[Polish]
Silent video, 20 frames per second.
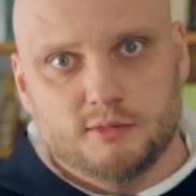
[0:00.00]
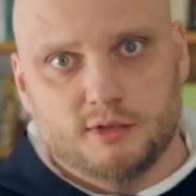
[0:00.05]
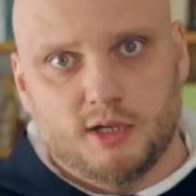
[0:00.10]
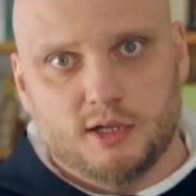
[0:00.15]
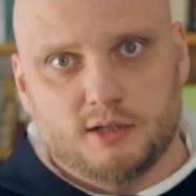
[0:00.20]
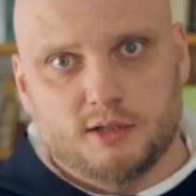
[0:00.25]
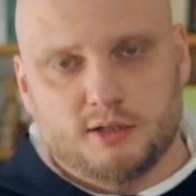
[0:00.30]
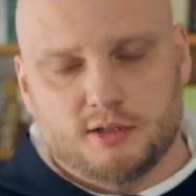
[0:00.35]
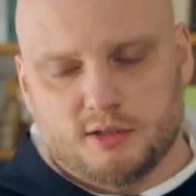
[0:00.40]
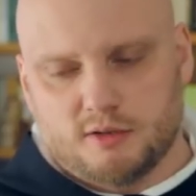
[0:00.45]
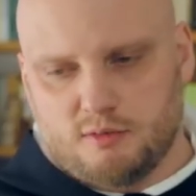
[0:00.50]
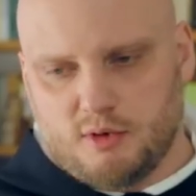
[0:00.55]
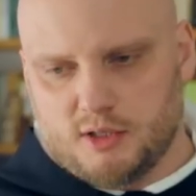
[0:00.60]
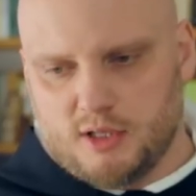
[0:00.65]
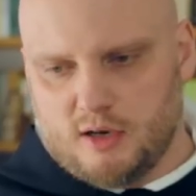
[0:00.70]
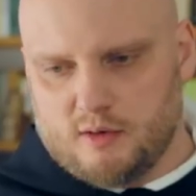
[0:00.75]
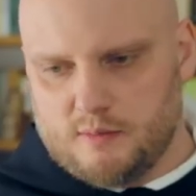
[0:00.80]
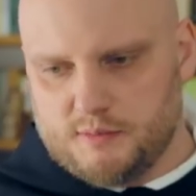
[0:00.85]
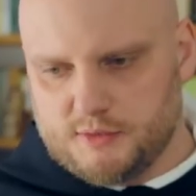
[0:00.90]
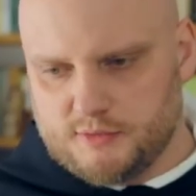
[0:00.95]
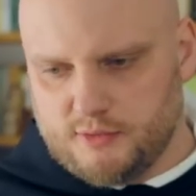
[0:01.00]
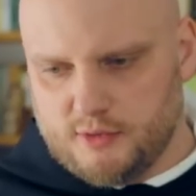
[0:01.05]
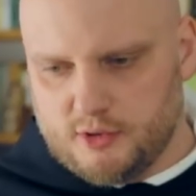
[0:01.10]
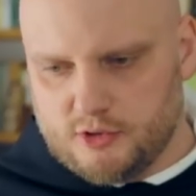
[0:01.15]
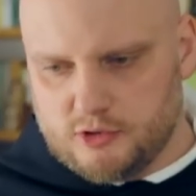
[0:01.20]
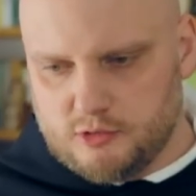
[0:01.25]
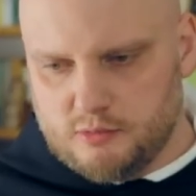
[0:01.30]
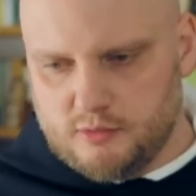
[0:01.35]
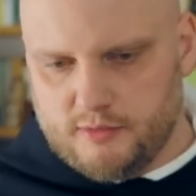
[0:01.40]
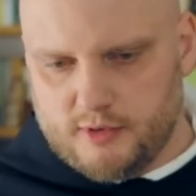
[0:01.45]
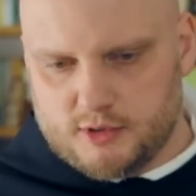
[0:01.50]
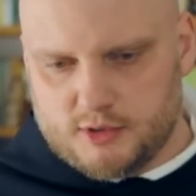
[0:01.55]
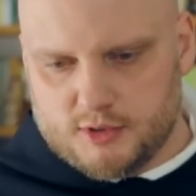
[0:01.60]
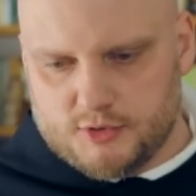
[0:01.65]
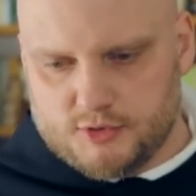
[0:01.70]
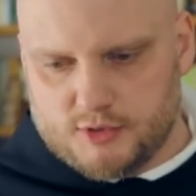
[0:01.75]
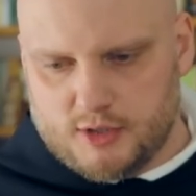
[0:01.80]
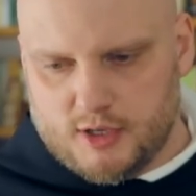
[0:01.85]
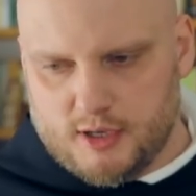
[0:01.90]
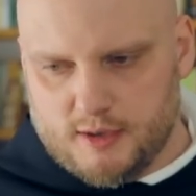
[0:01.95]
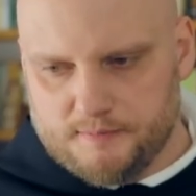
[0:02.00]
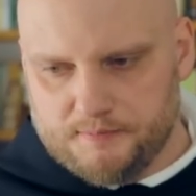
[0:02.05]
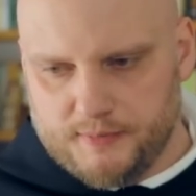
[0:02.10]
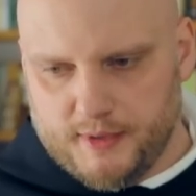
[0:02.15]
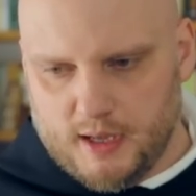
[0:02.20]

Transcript: Kiedy składałem swoje śluby wieczyste,